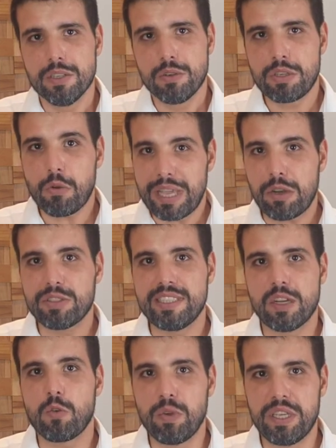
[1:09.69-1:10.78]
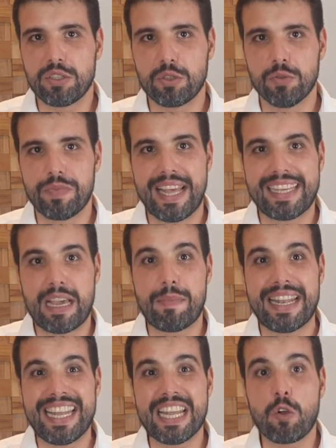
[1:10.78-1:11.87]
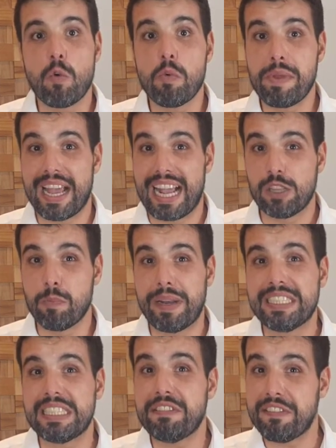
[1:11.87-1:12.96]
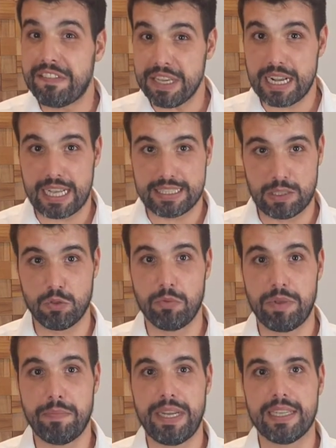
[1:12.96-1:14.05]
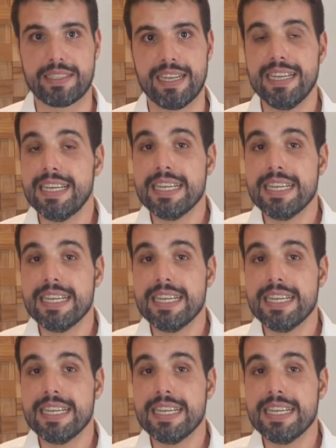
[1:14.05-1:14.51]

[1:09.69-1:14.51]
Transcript: O que eu quero dizer com isso é que a maneira como o mercado precifica a ação de uma empresa